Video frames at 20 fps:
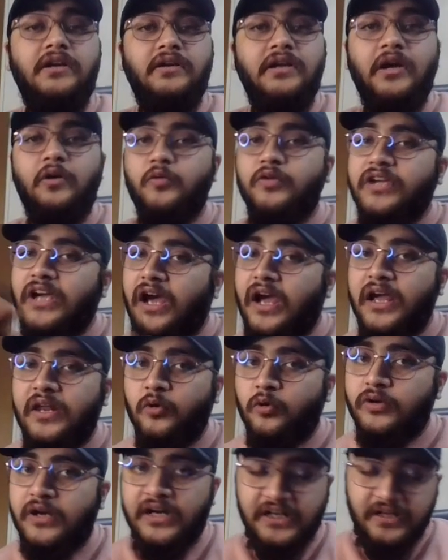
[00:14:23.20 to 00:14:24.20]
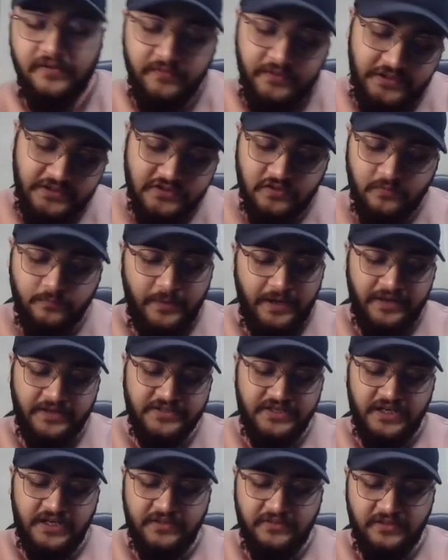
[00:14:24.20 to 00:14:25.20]
नाउ क्या है लोन एक्टिविटीज ऑफ
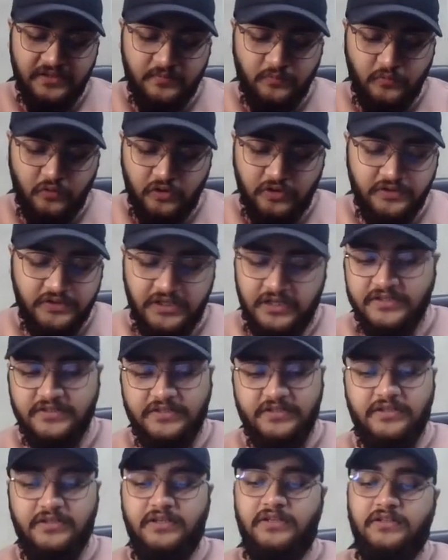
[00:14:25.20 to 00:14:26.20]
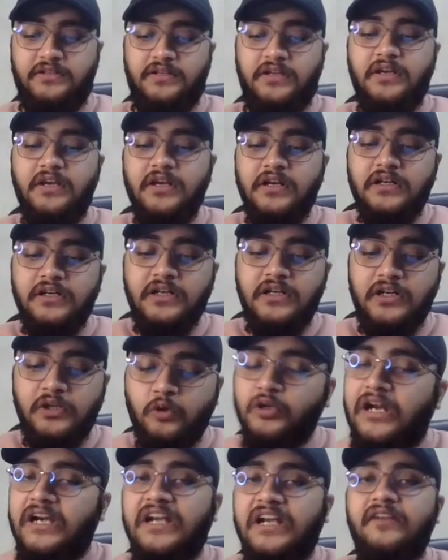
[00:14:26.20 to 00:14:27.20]
बैंक्स के अंदर बहुत ध्यान से देखते हैं
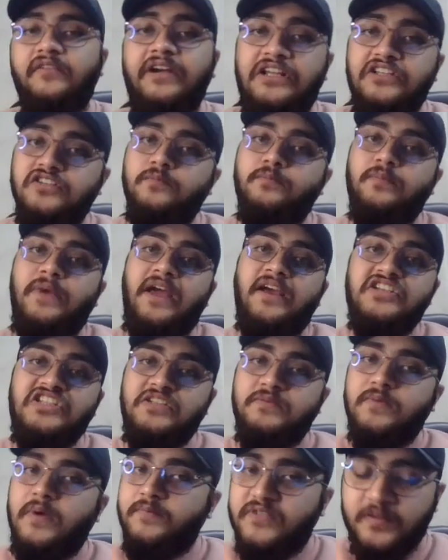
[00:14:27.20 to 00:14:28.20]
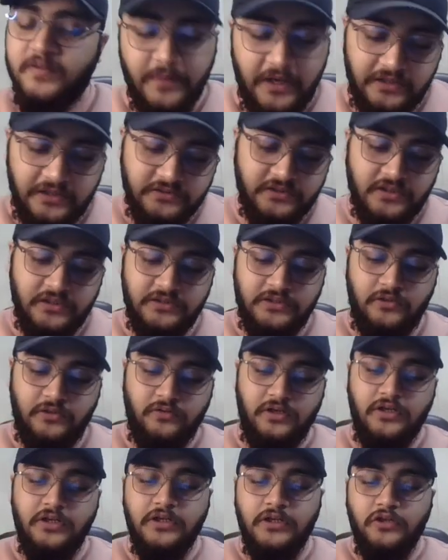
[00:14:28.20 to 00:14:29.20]
लोन एक्टिविटीज ऑफ बैंक से मैं आपसे बात करता
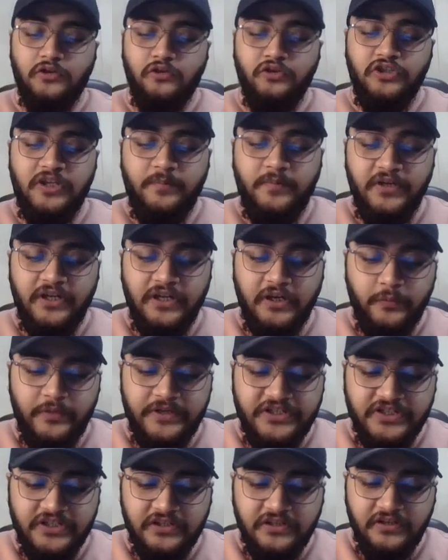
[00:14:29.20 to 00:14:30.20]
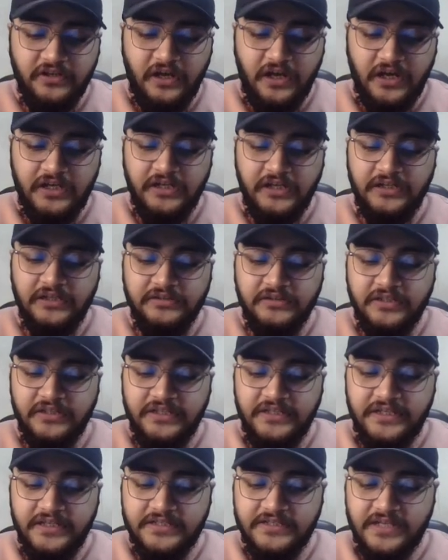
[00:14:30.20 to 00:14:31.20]
हूँ ना तो ये बेटा क्वेश्चन ना अलग अलग
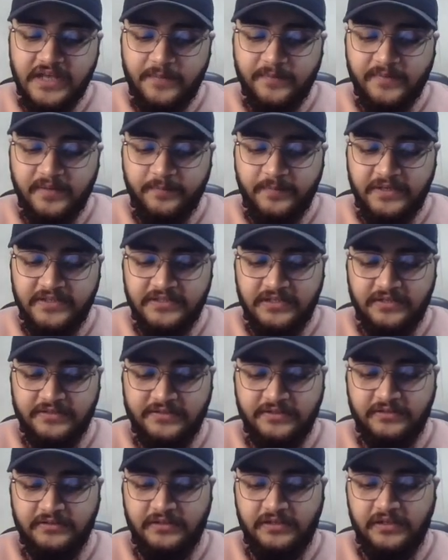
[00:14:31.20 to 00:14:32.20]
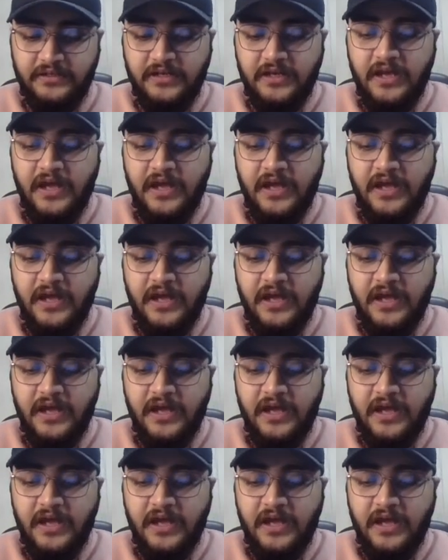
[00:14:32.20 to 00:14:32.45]
तरीके से आपके पास आ सकता है